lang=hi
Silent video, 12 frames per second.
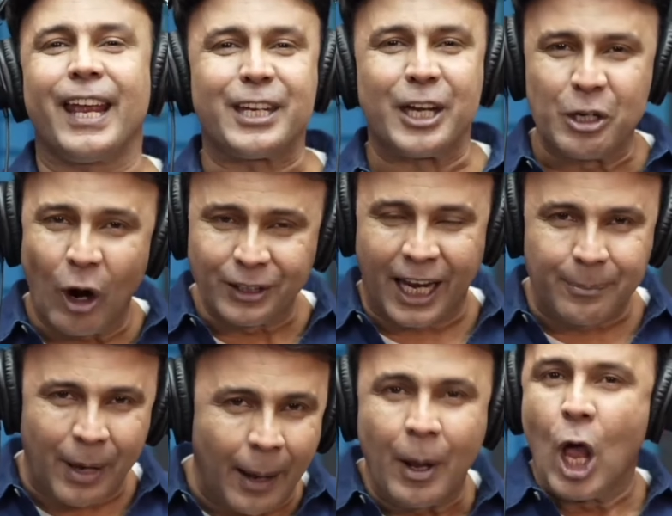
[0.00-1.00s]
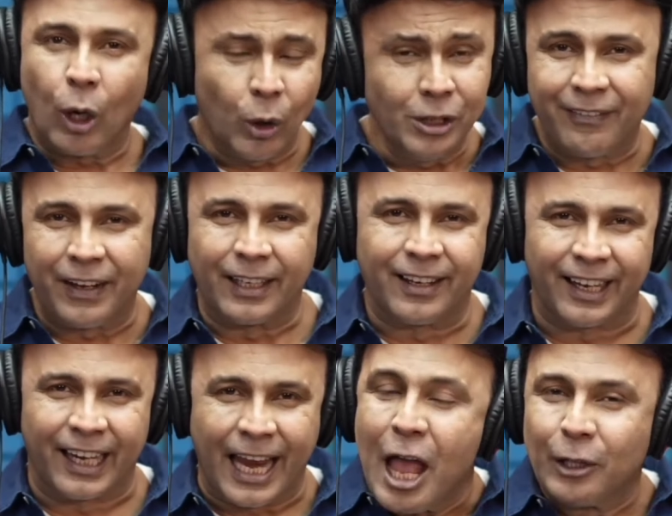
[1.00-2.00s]
चाहते हैं ये टॉक टाइम आप खुद अवेल
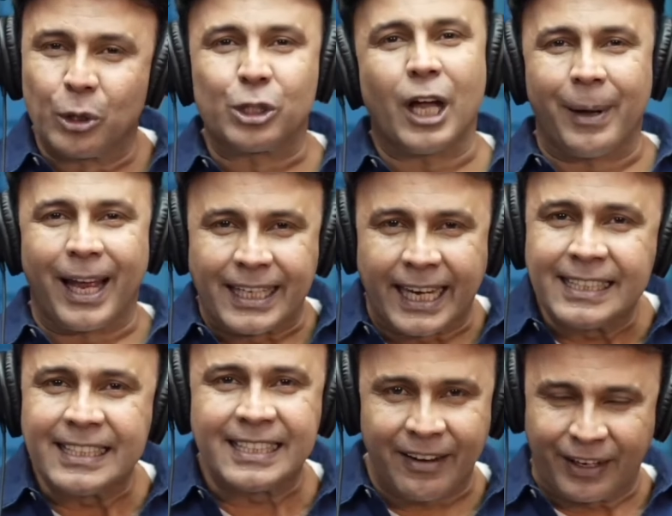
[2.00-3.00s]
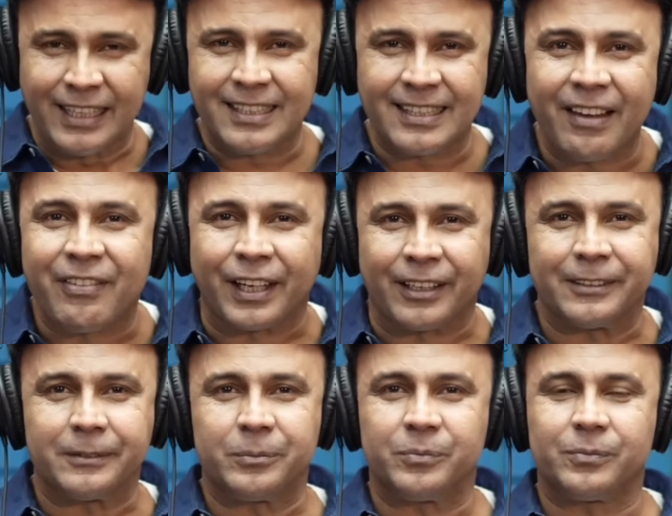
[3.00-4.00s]
करें तो दबाइए सेवन सेवन